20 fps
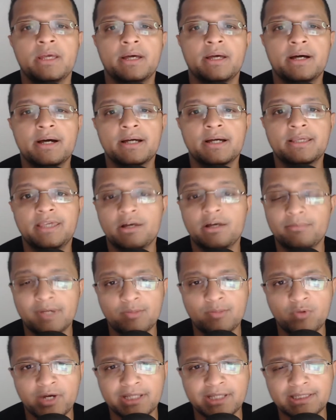ah, que é uma
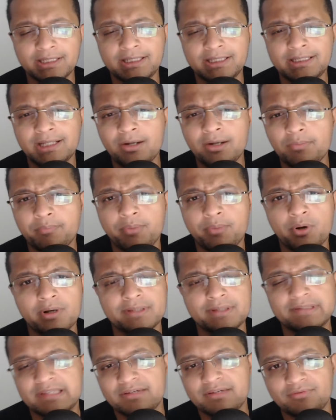moeda que não
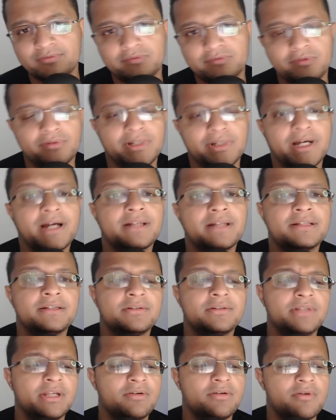pode ser controlada, não
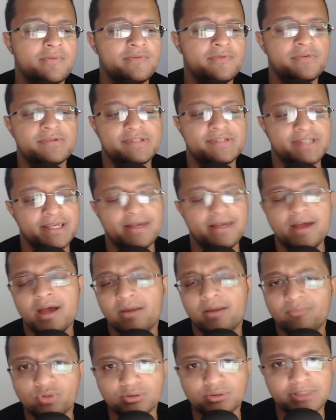tem como você
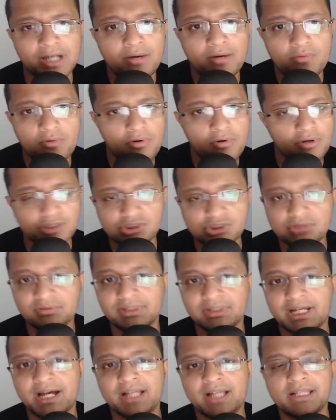mudar o código
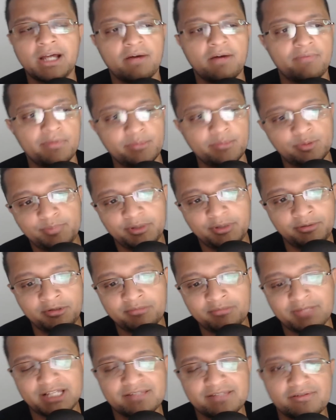lá, não, vamos imprimir
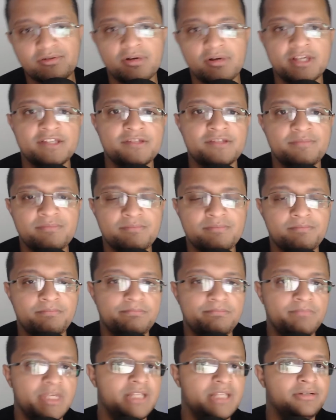mais 2
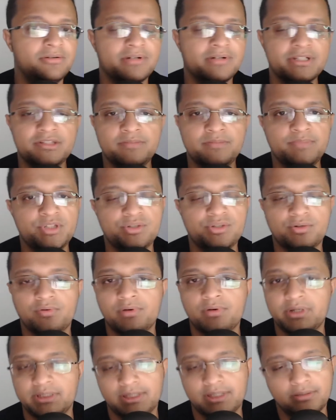milhões de
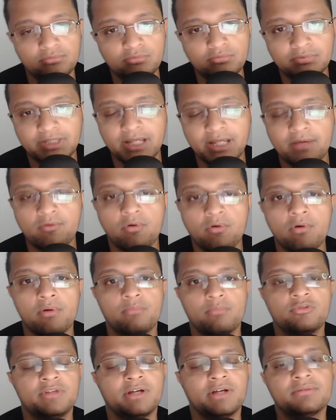Bitcoin. Não, não tem
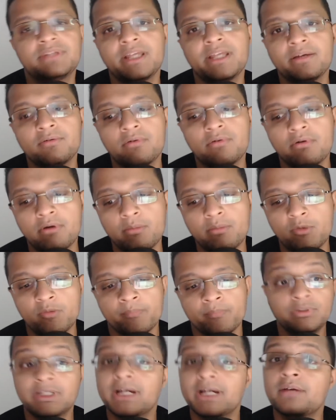como, não tem como. A
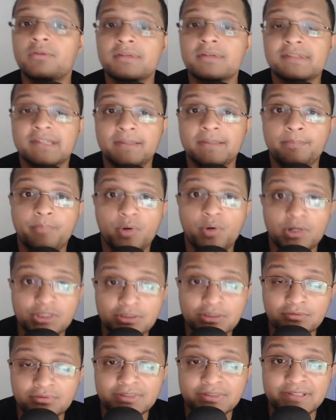única coisa que pode
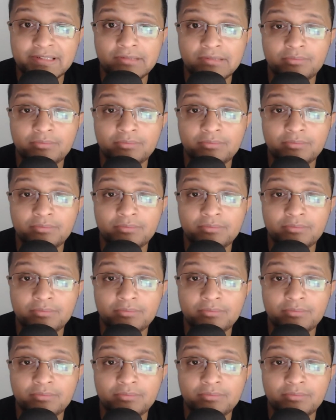acontecer no